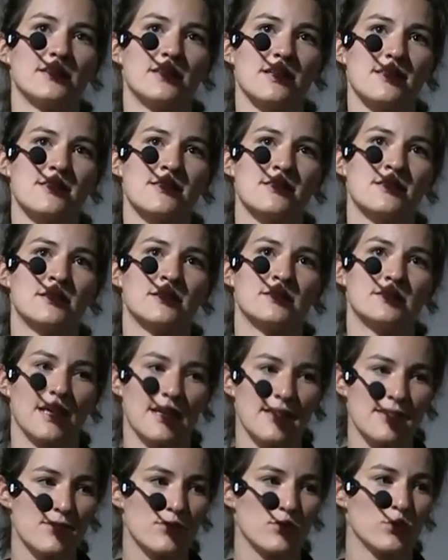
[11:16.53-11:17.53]
dass
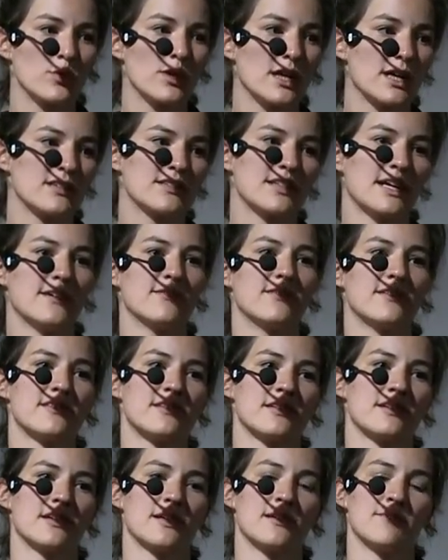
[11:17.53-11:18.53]
das sogar
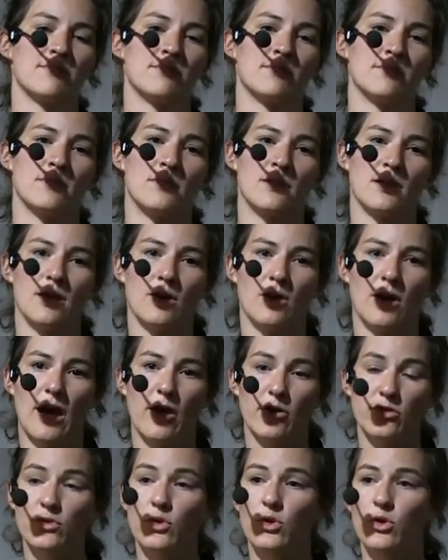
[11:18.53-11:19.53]
teilweise im
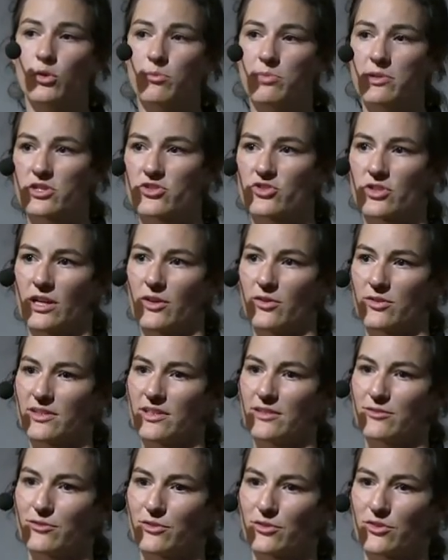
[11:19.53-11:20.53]
außereuropäischen
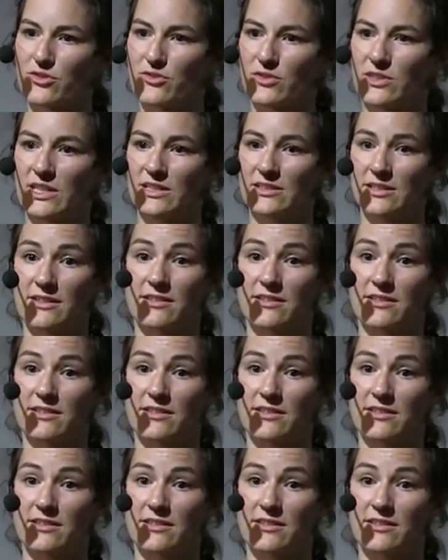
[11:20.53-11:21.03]
Ausland funktioniert.